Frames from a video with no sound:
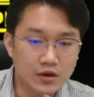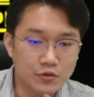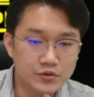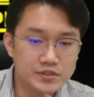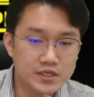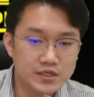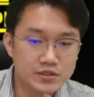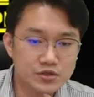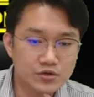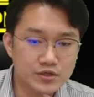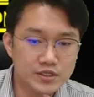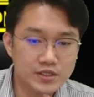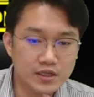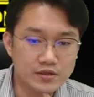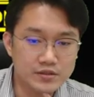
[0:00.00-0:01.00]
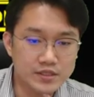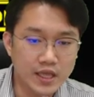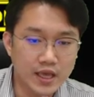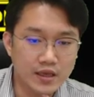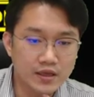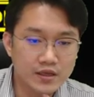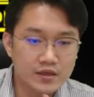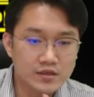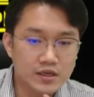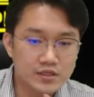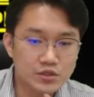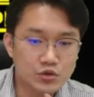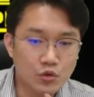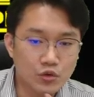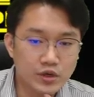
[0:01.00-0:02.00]
어리짝이 접근이 되는데
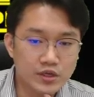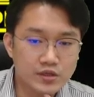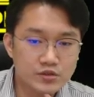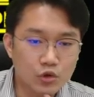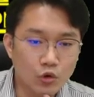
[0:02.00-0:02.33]
사실 여기에